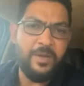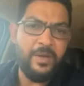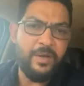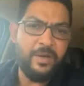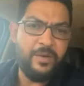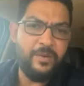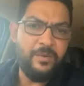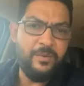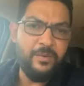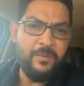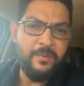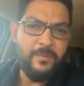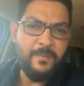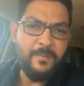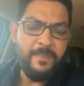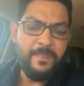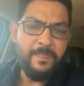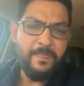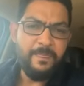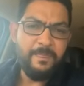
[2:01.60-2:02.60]
تعمل غيره
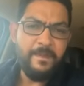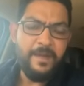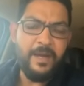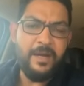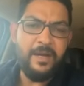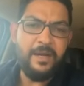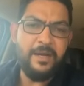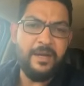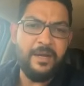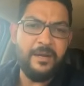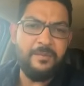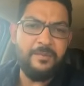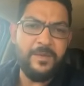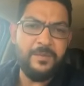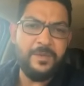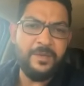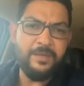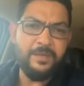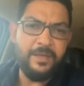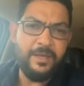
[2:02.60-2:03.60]
هل الكلام
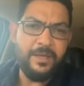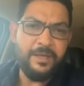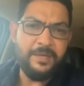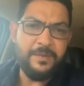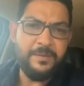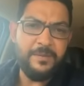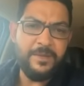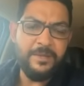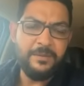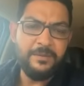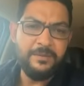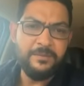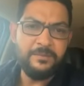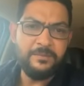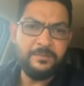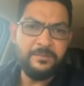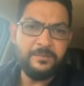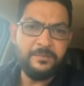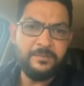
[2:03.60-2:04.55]
ده منطقي يا جماعة